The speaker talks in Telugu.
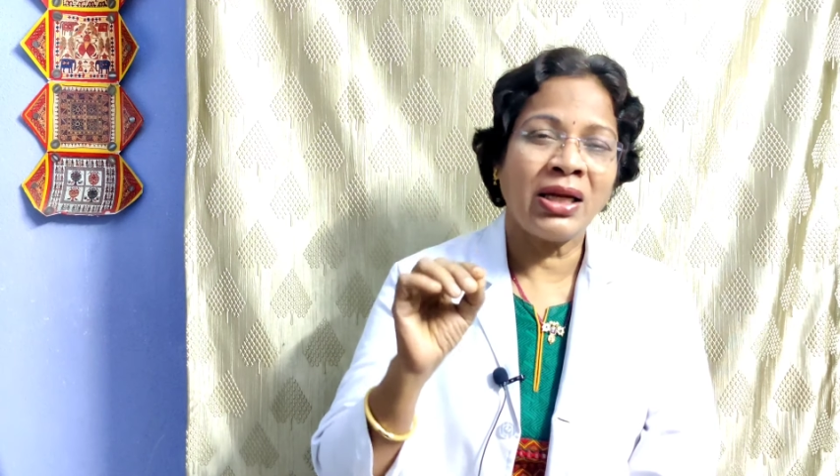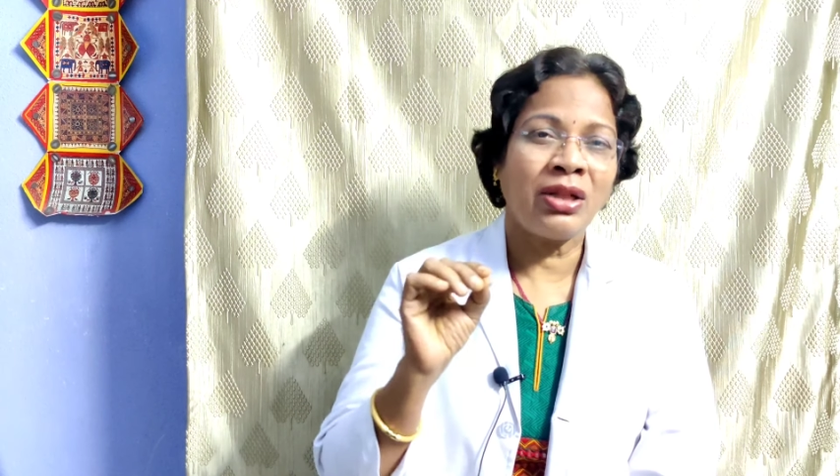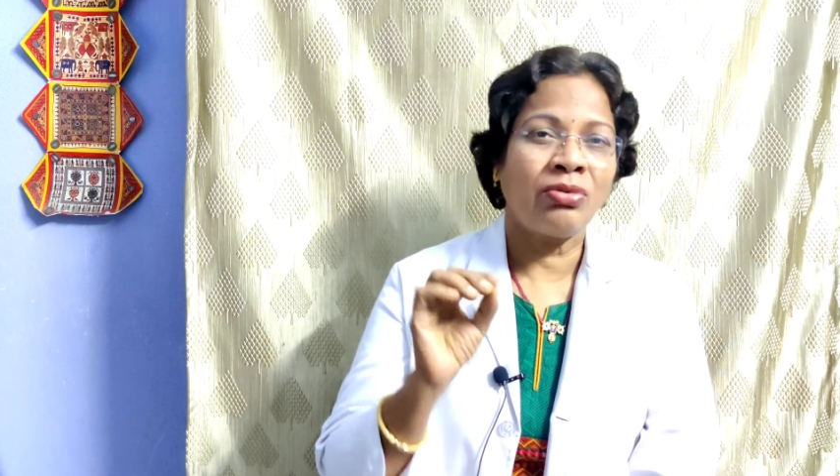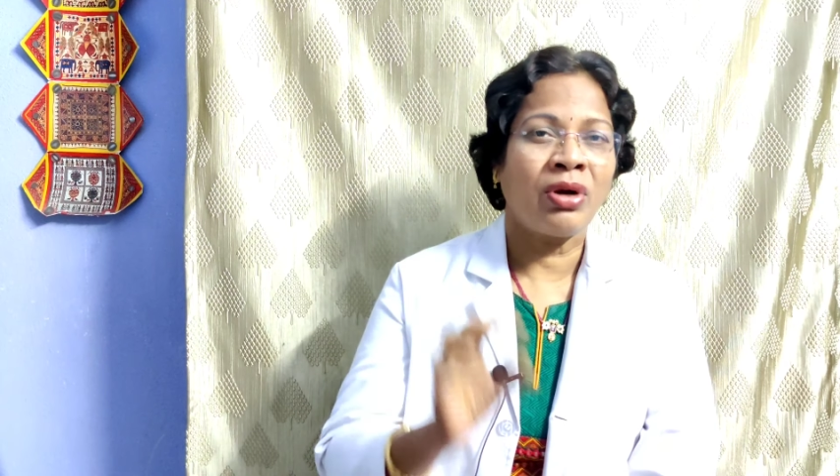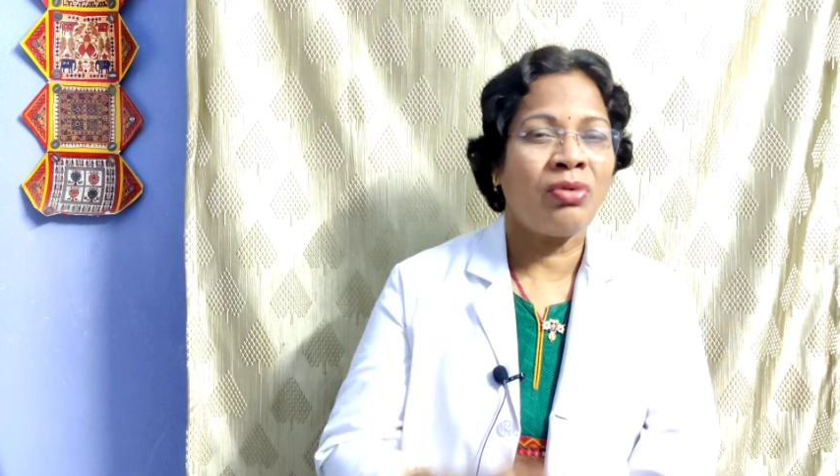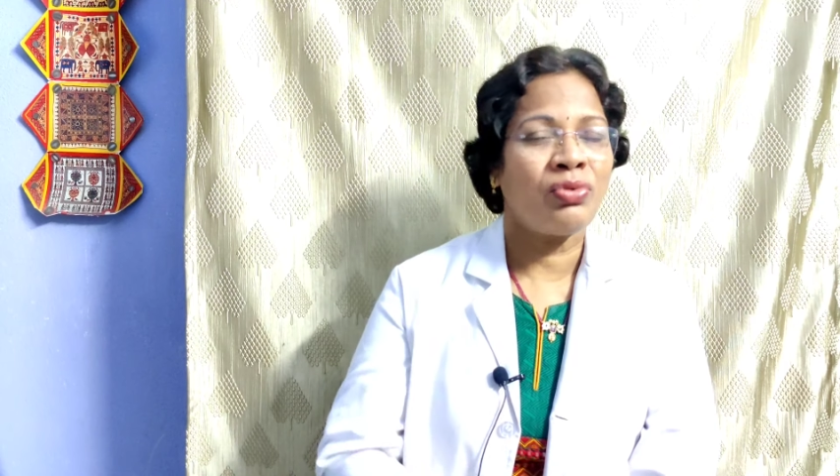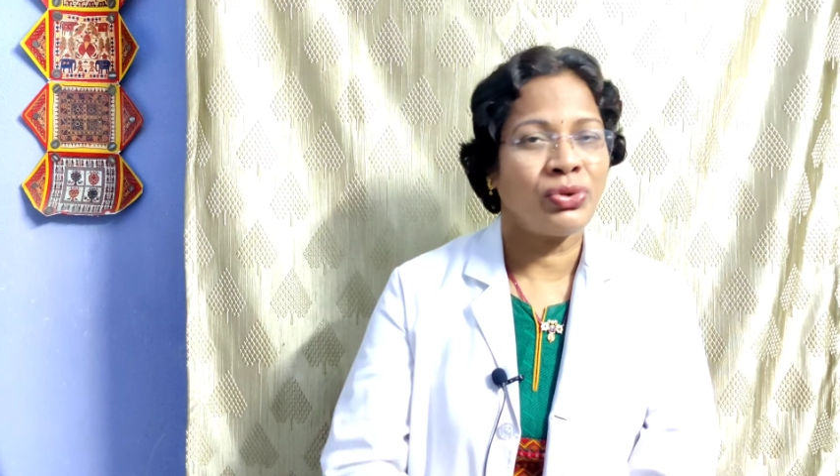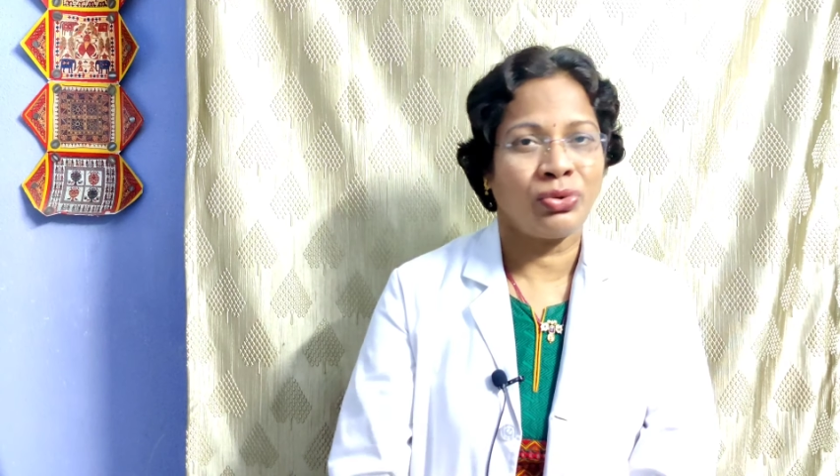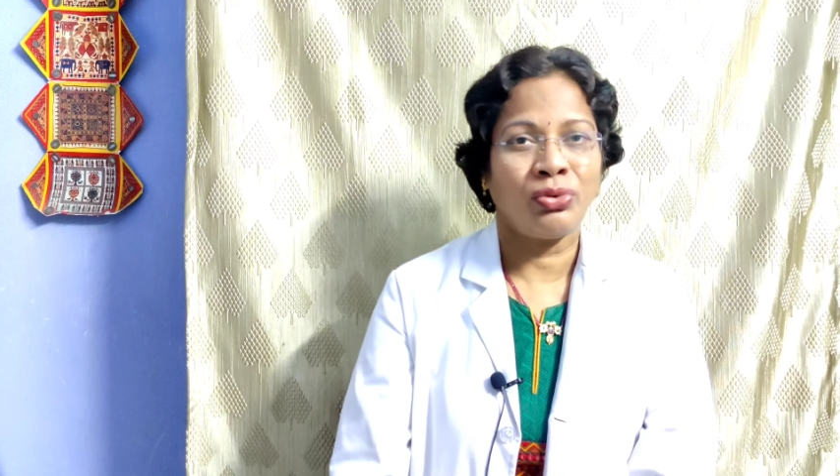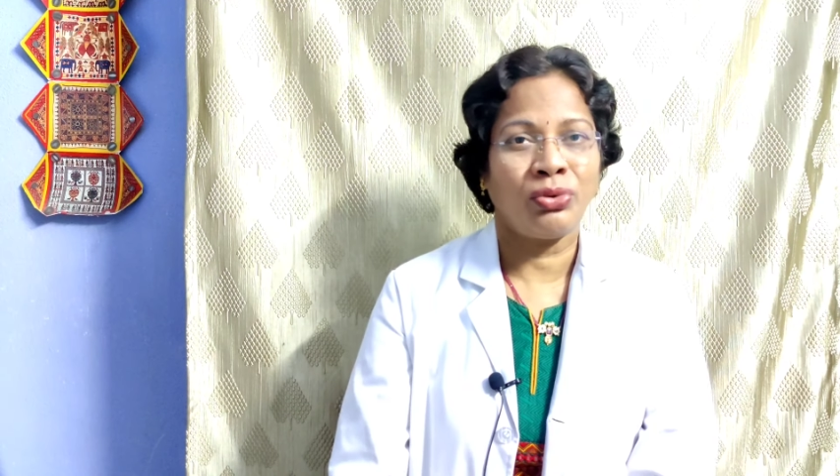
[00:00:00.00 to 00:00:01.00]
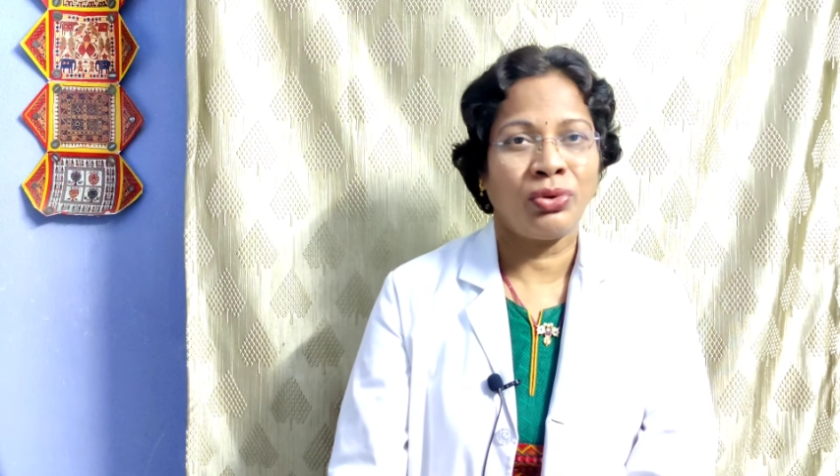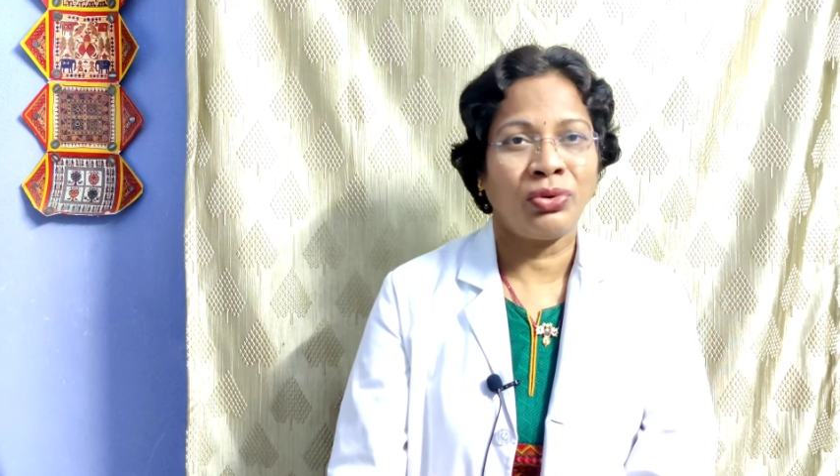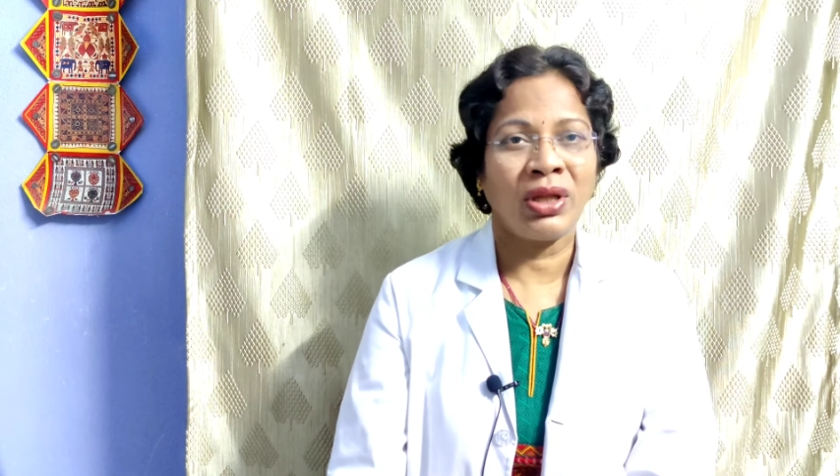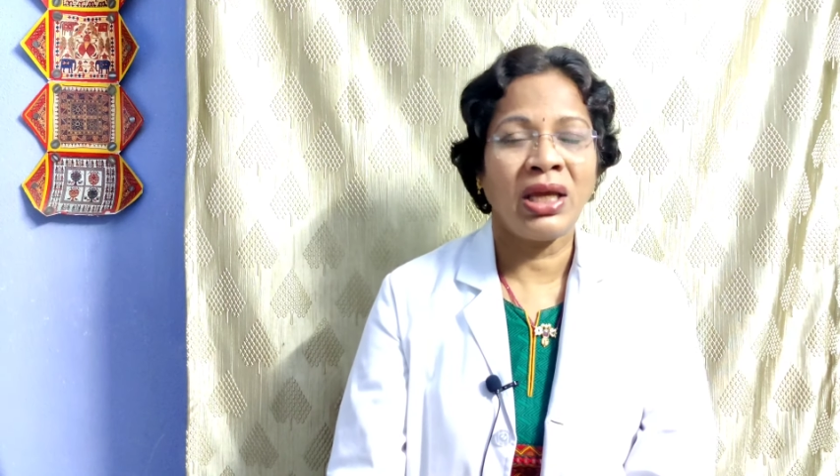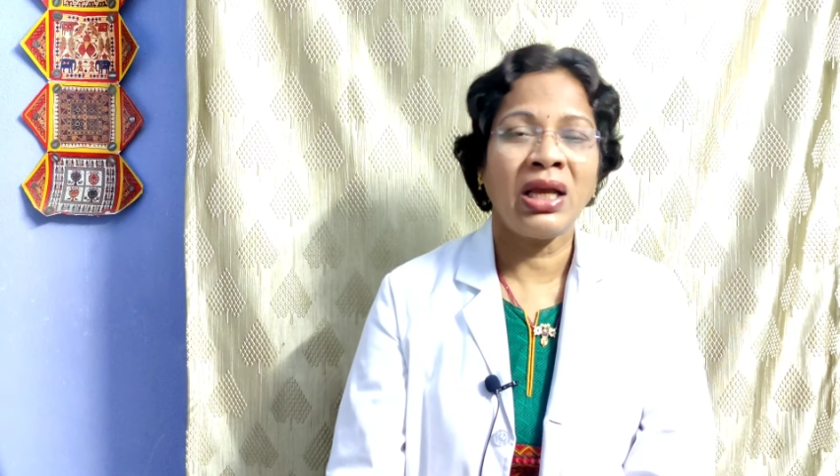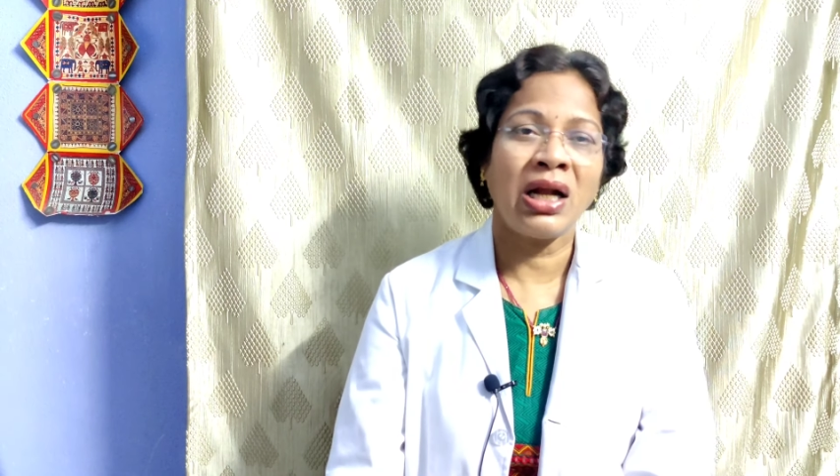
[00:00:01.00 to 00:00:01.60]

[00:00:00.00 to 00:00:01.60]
అనేది కూడా వస్తూ ఉంటుంది